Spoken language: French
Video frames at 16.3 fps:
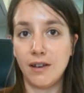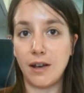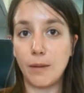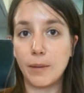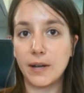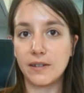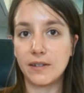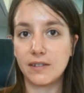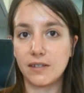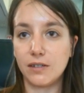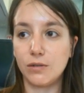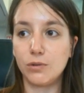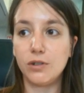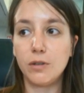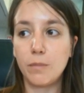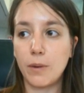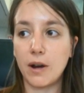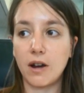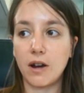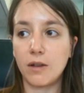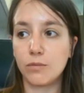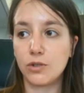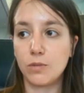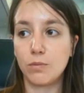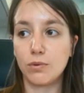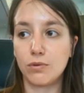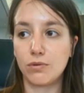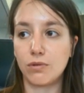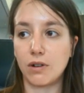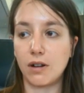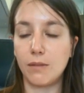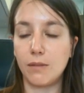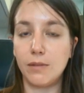Après, c'est au départ un petit peu
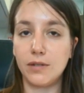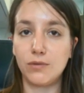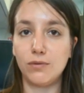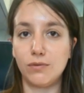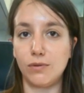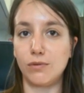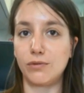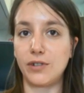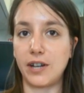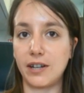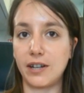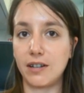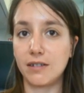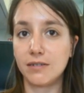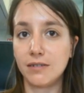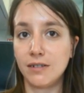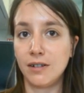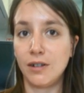sur la base du volontariat,